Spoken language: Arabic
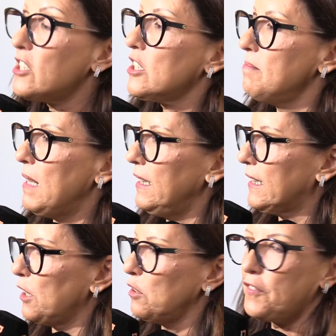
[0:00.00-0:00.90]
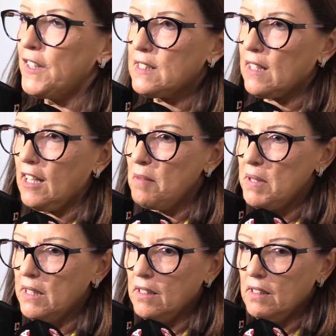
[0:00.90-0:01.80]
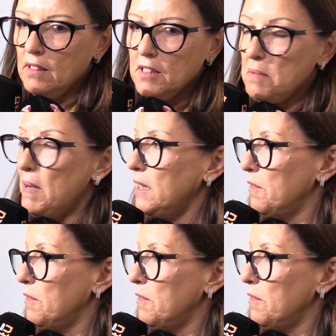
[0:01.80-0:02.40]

الاجتماع اللي كانوا فيه تقريبا 80%